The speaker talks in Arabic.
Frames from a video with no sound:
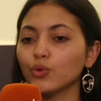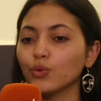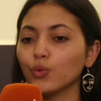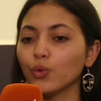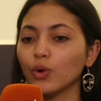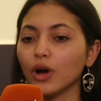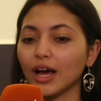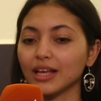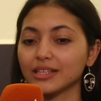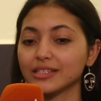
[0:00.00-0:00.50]

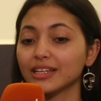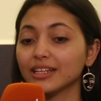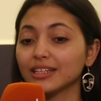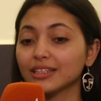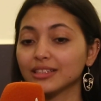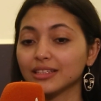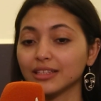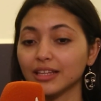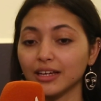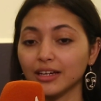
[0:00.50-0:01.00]
وحسيت
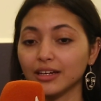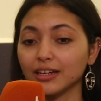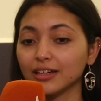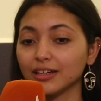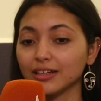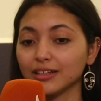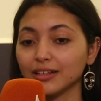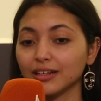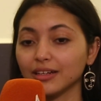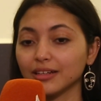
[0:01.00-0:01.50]
ان
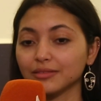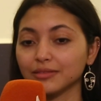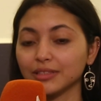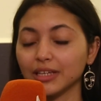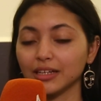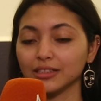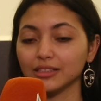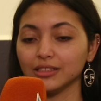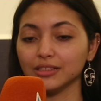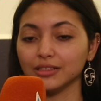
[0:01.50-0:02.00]
ده
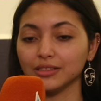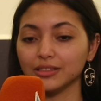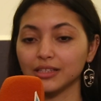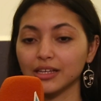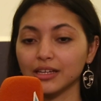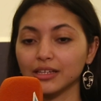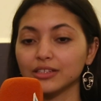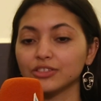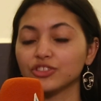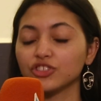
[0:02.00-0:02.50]
يعني
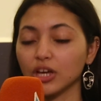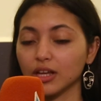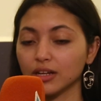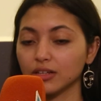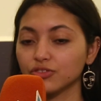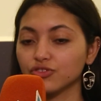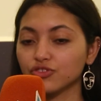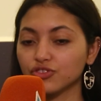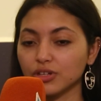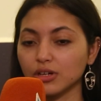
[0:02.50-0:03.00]
زي
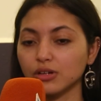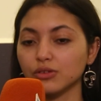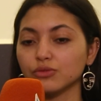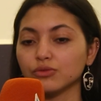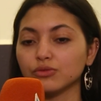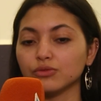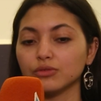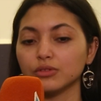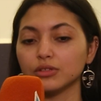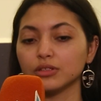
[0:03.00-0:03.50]
تشالنج
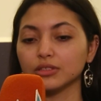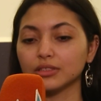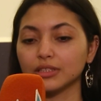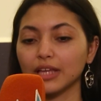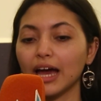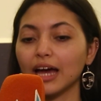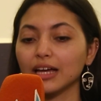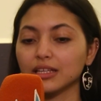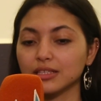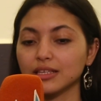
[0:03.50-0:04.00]
او
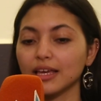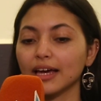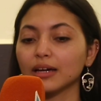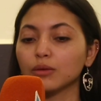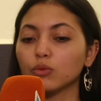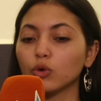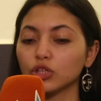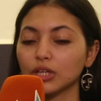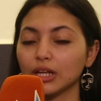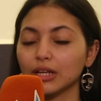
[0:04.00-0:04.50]
تحدي
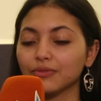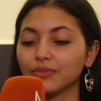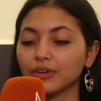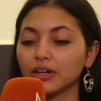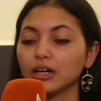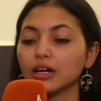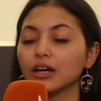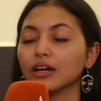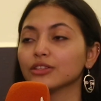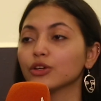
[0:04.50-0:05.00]
حاجه مختلفه
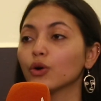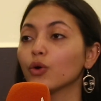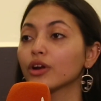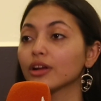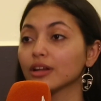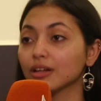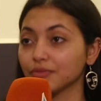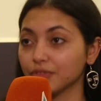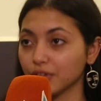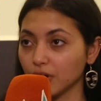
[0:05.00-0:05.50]

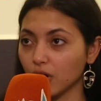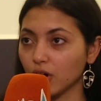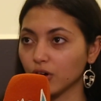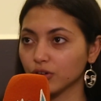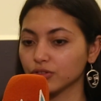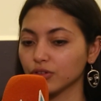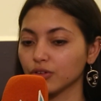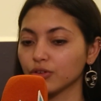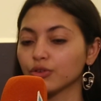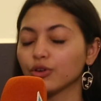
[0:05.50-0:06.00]
ادور انا فيها
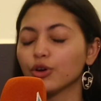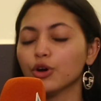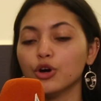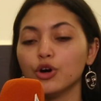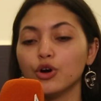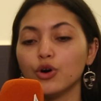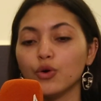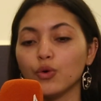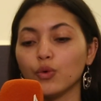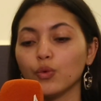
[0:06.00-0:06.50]
اكتر
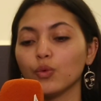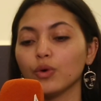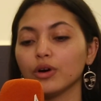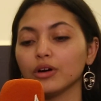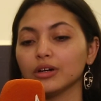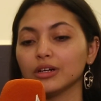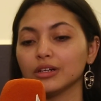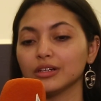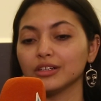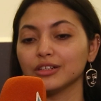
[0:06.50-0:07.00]
و...
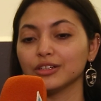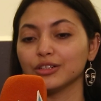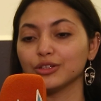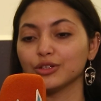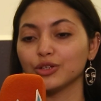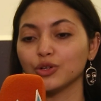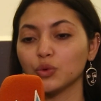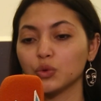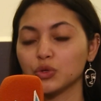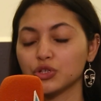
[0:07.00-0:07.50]

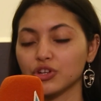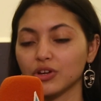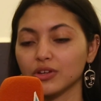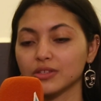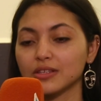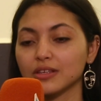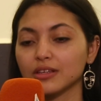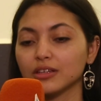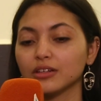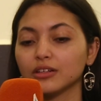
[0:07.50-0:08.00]

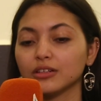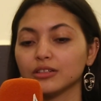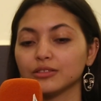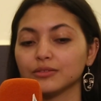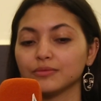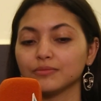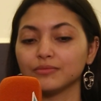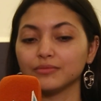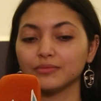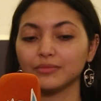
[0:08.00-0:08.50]

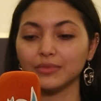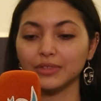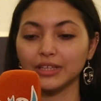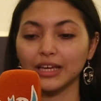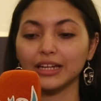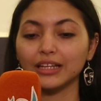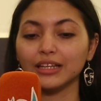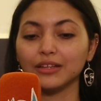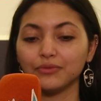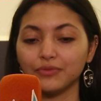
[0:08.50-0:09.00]
وشخصيه
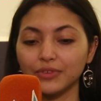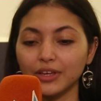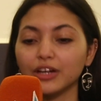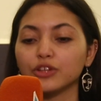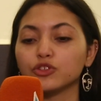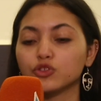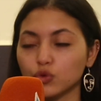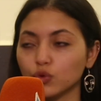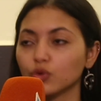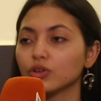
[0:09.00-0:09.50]
يعني
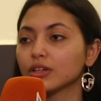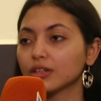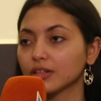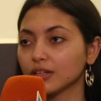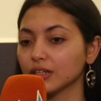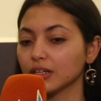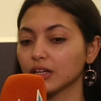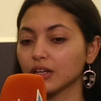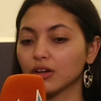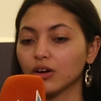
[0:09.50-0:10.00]
فيها
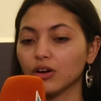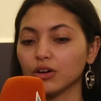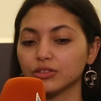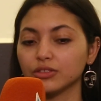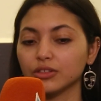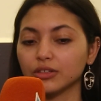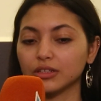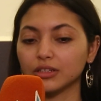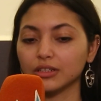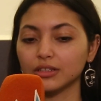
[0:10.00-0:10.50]
شغل ان انا
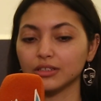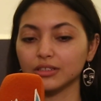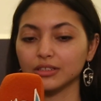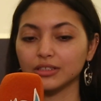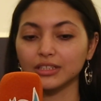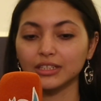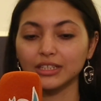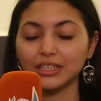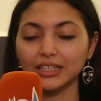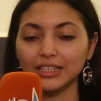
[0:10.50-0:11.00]
اقدر
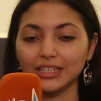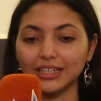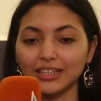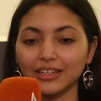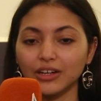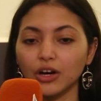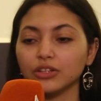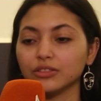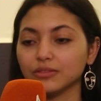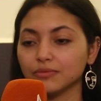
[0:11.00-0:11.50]

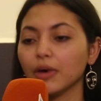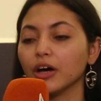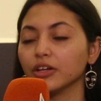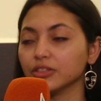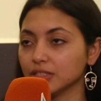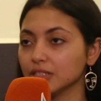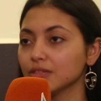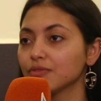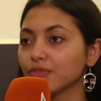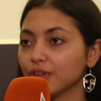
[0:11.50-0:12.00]
آه،
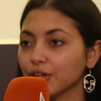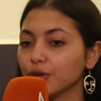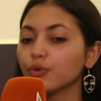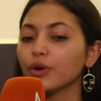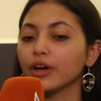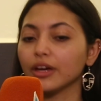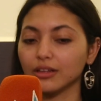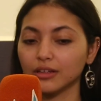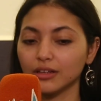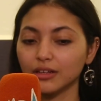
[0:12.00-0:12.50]
اضيف لي
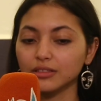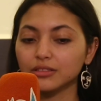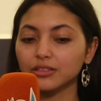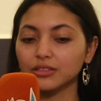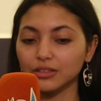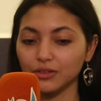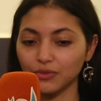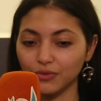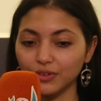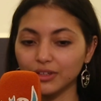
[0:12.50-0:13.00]
وهي
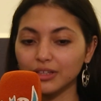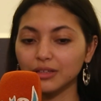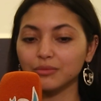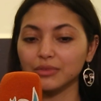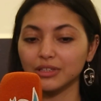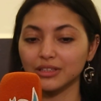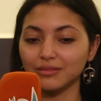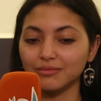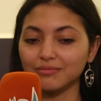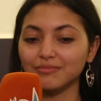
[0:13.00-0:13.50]
تضيف لي
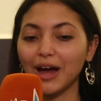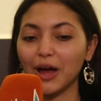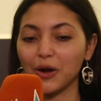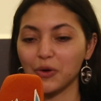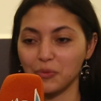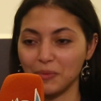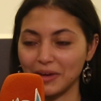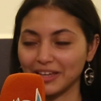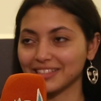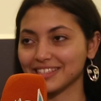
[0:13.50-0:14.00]
من
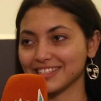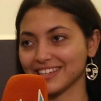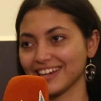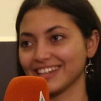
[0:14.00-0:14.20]
معلومات